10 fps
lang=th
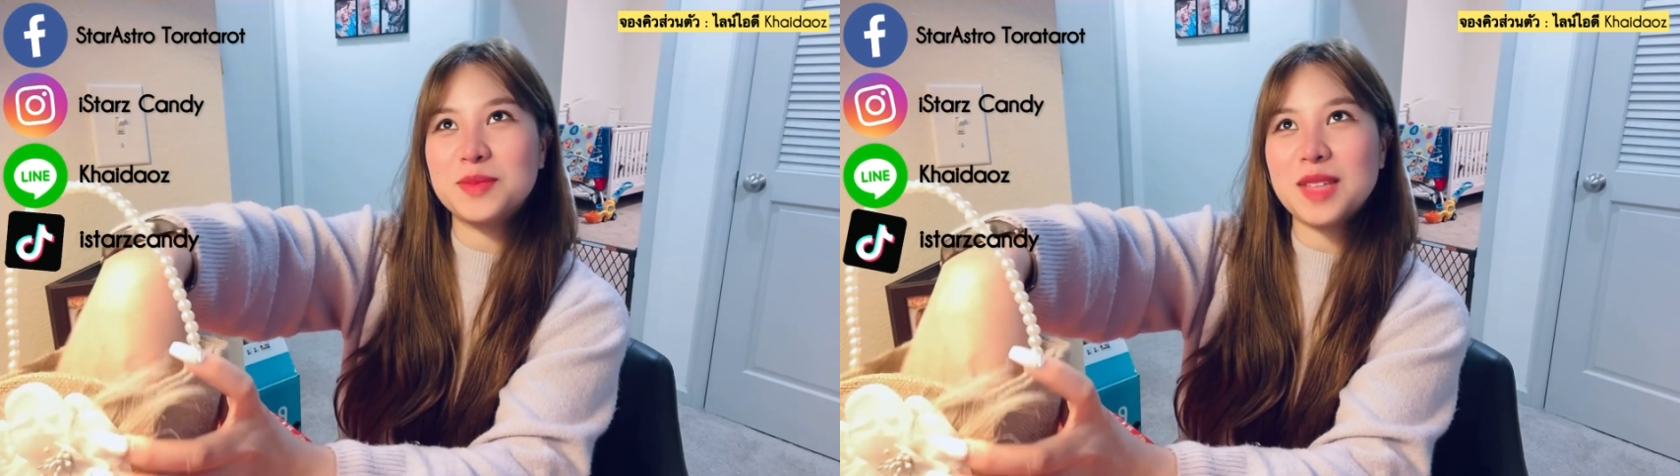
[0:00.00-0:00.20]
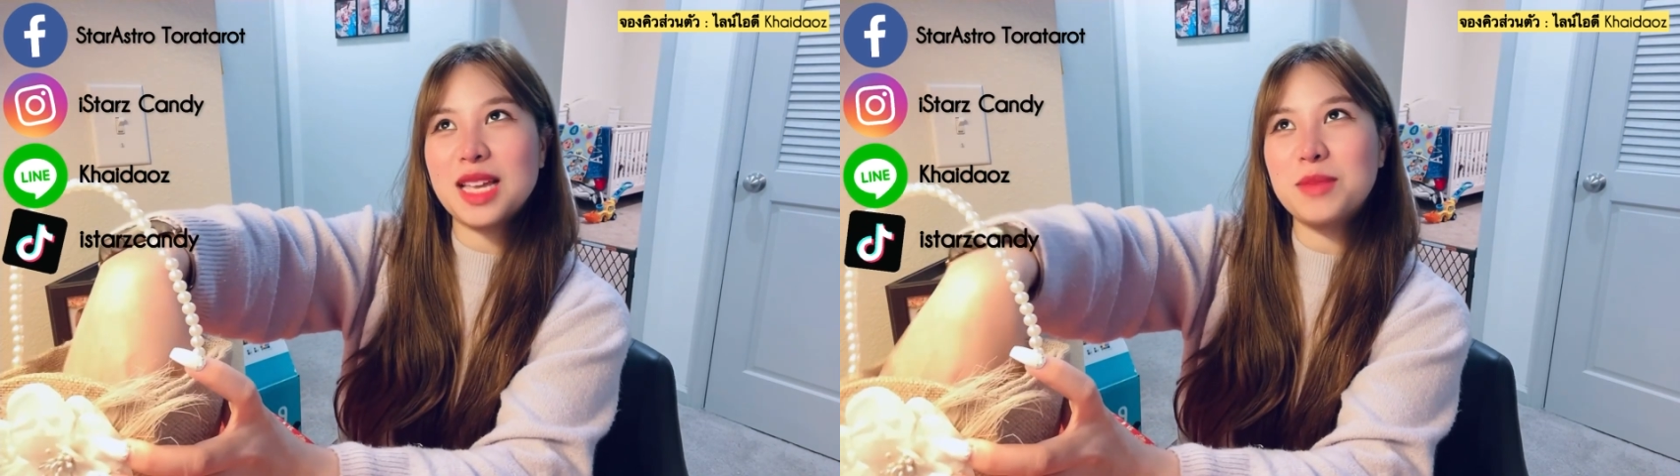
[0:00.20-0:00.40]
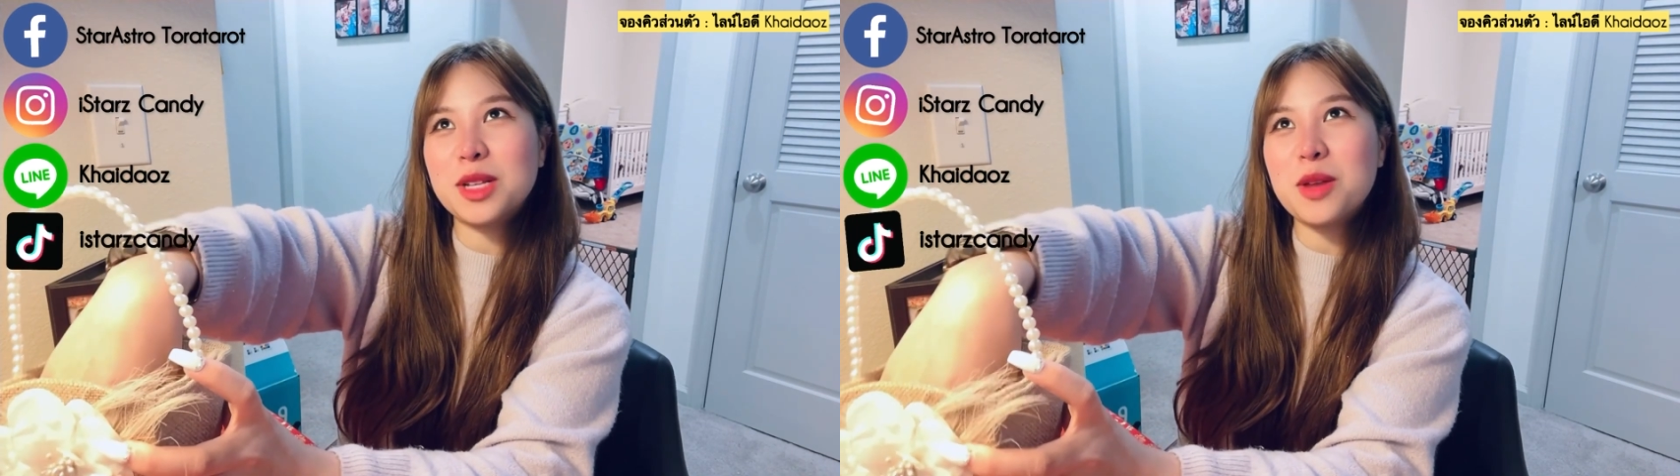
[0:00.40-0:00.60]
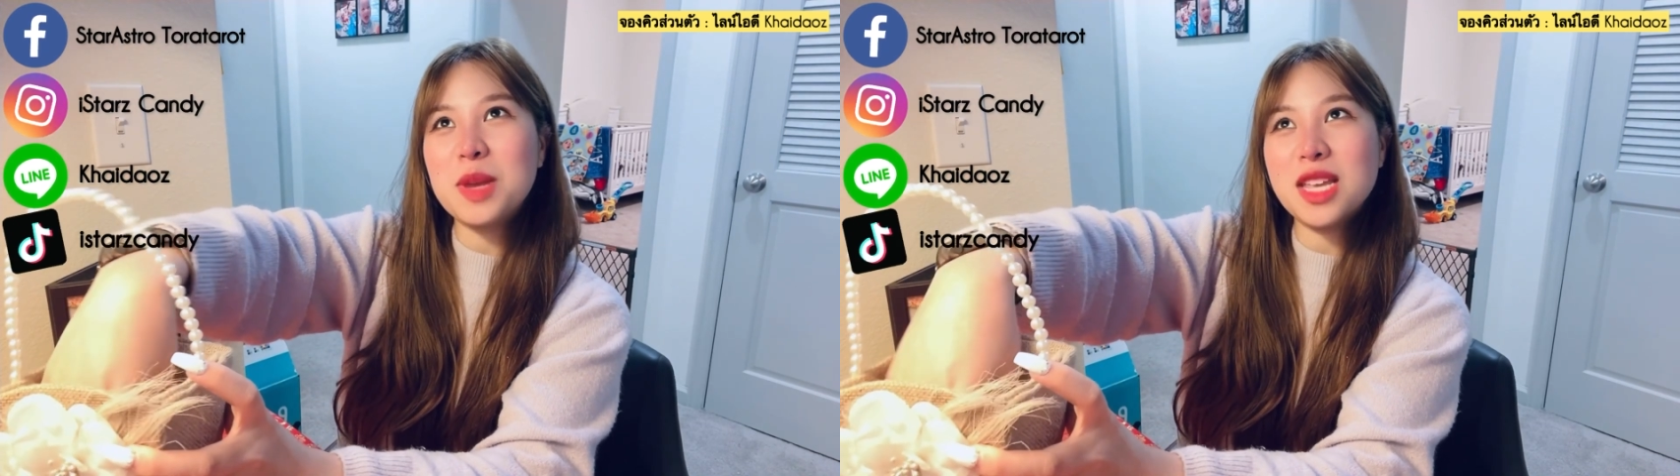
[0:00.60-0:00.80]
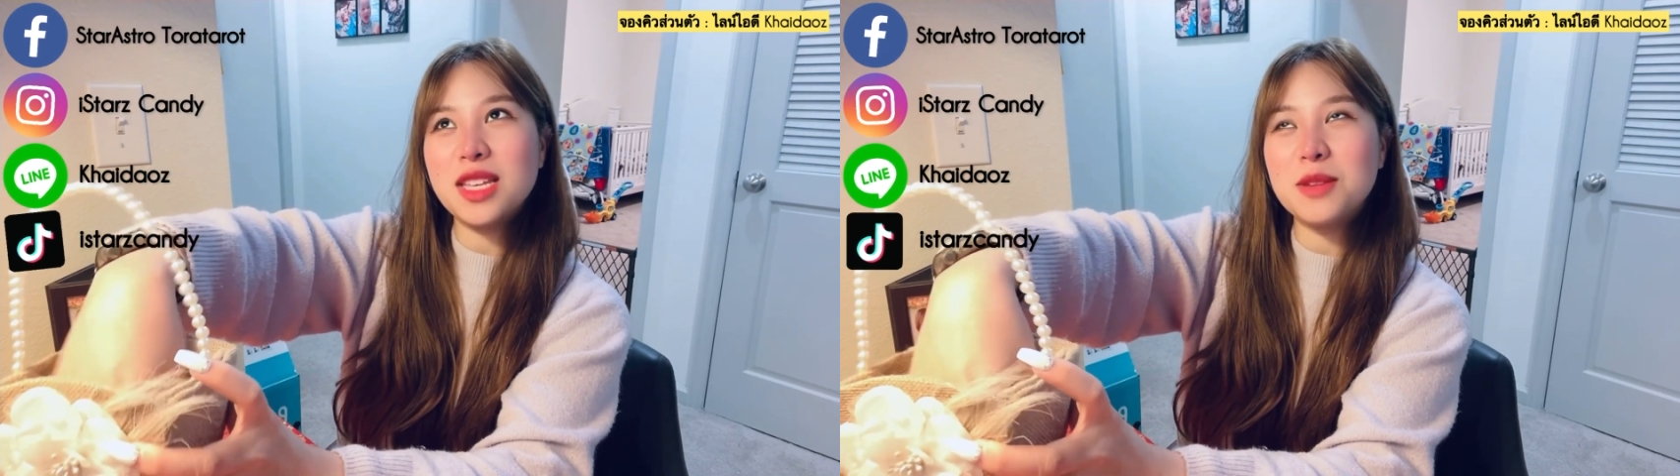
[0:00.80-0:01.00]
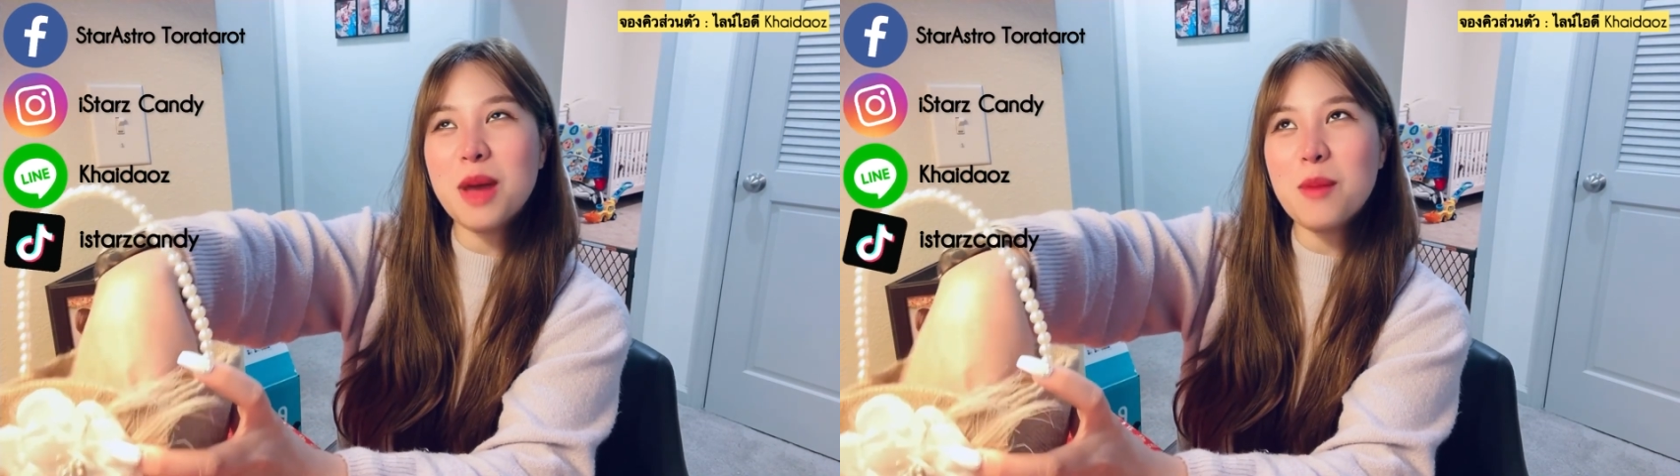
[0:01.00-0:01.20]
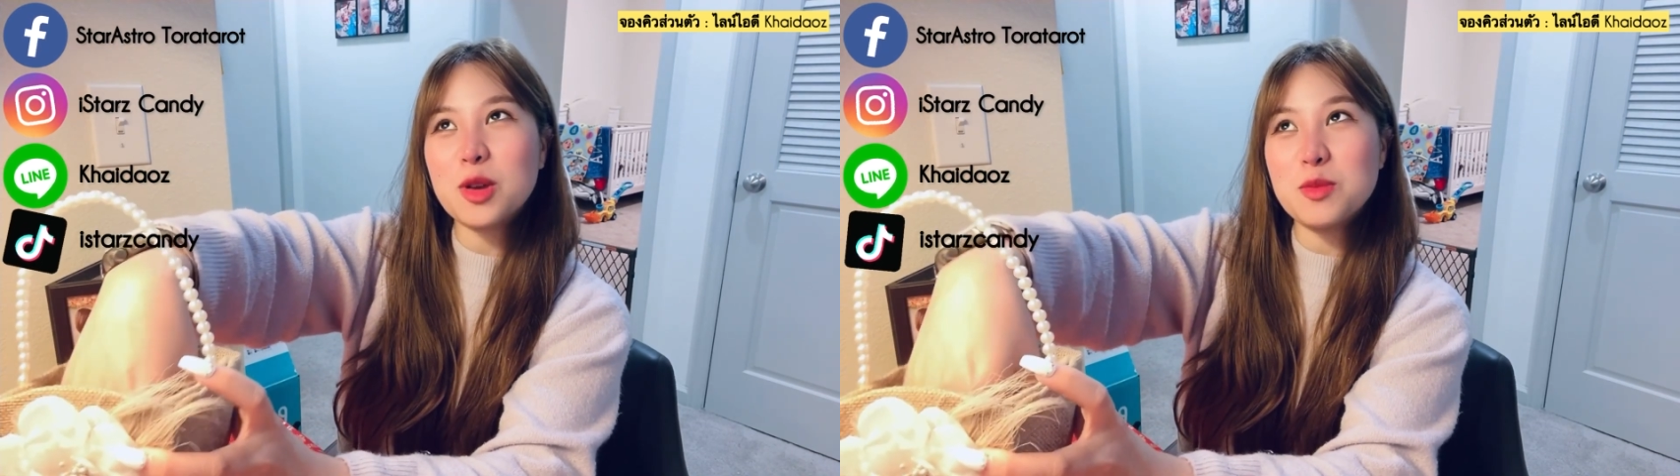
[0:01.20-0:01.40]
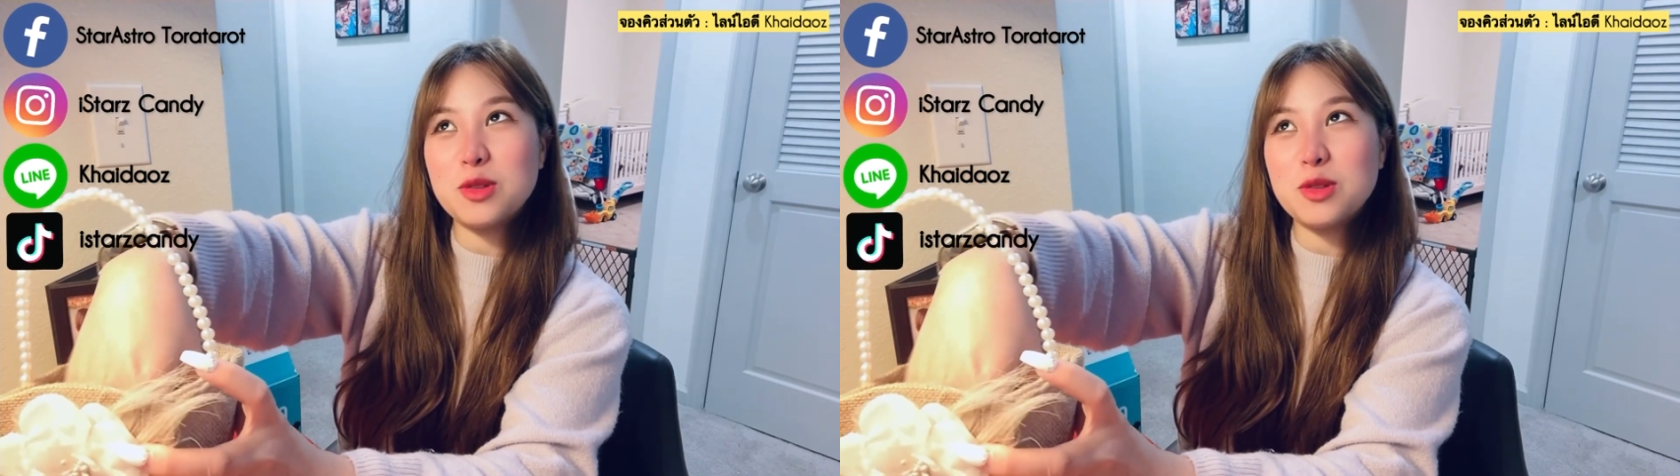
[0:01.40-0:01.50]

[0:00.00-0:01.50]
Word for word: อ่า มันก็ไม่ได้เยอะมาก มันก็